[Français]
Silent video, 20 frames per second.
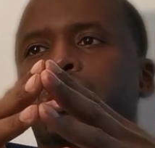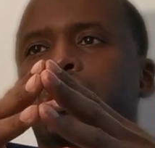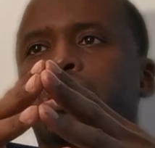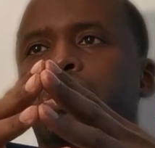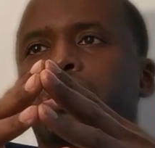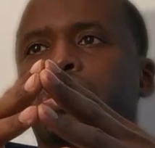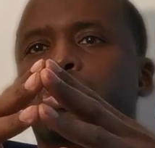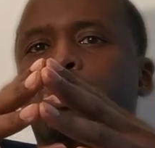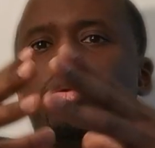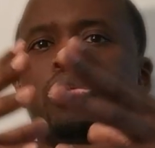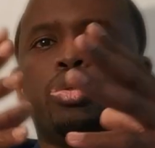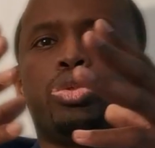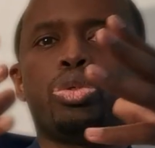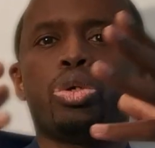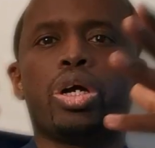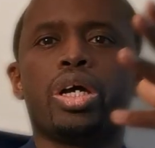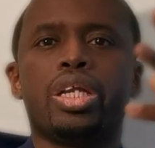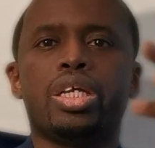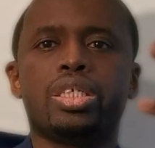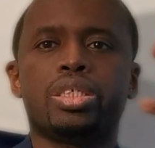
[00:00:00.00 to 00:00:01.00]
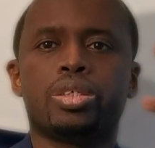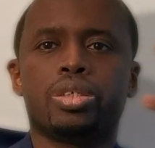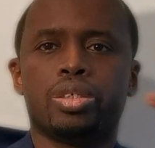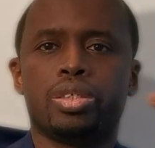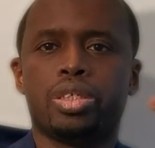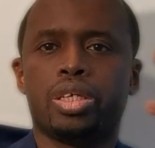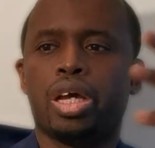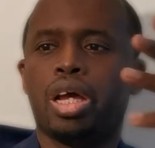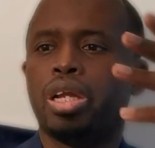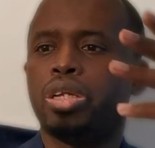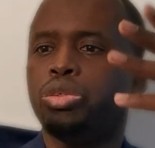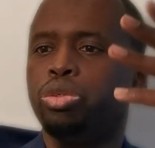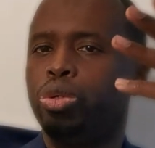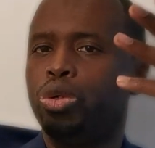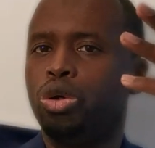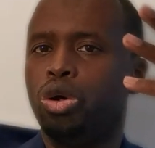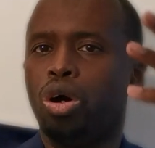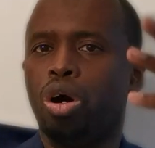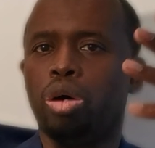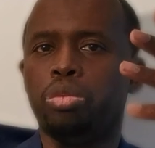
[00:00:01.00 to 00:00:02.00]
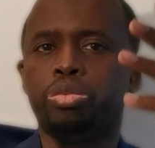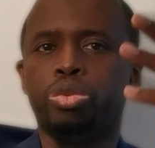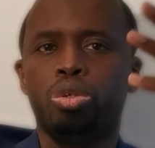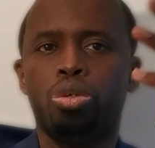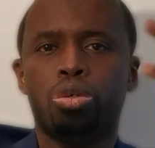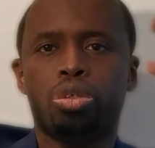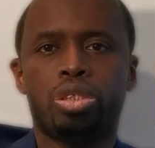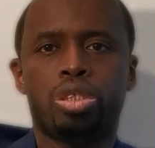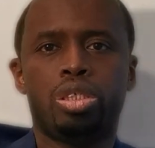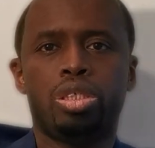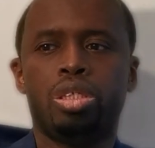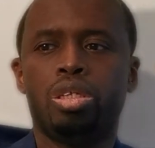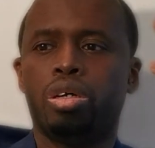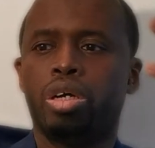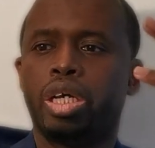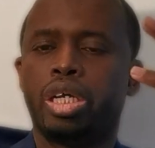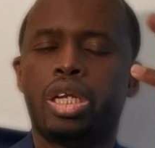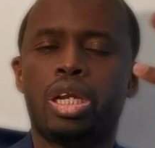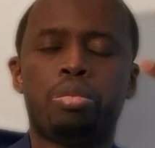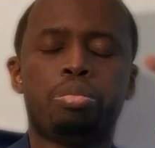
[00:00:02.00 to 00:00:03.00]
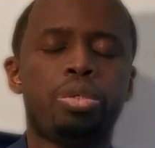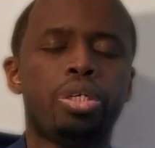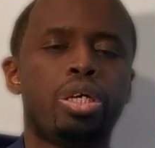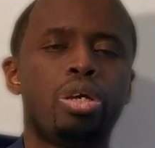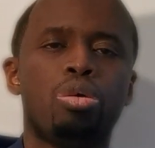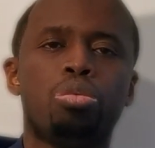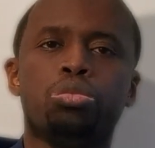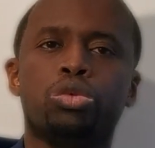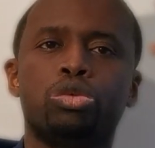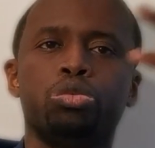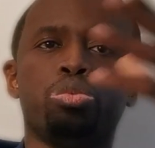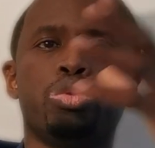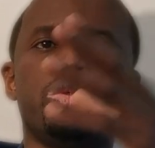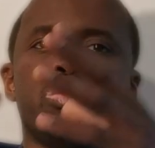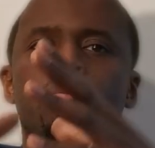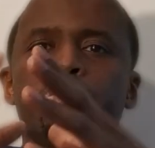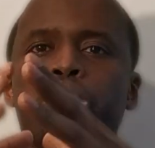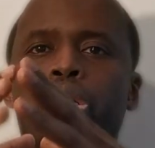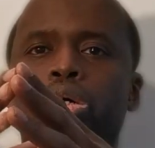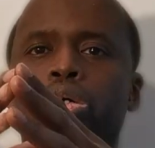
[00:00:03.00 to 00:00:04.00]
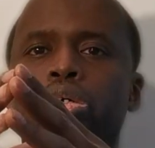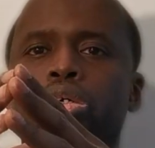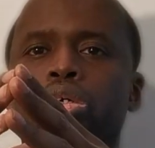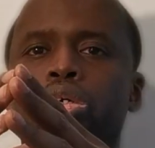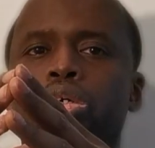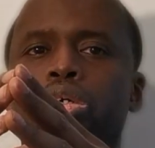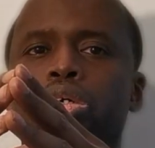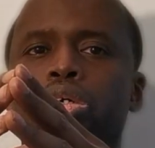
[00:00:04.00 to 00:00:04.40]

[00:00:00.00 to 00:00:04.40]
euh, culturelle et sociale de l'Europe, de l'Occident et de l'appliquer au monde musulman.